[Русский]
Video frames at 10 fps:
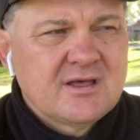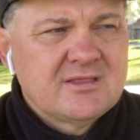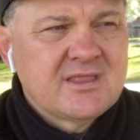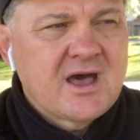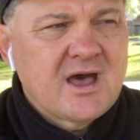
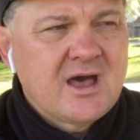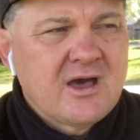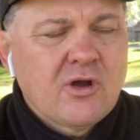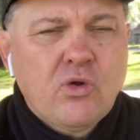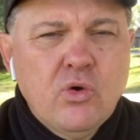на
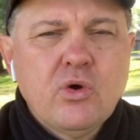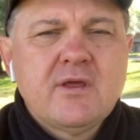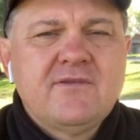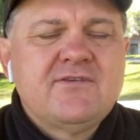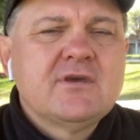
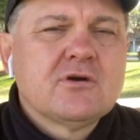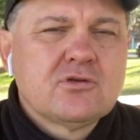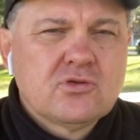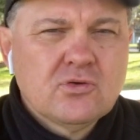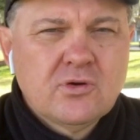горе тех,
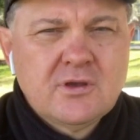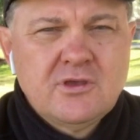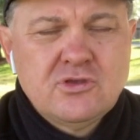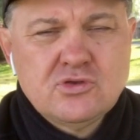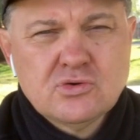кто
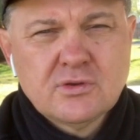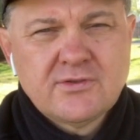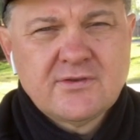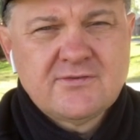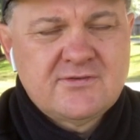идет
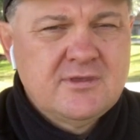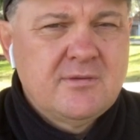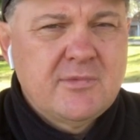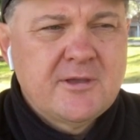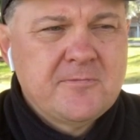с
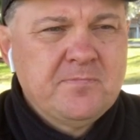ними.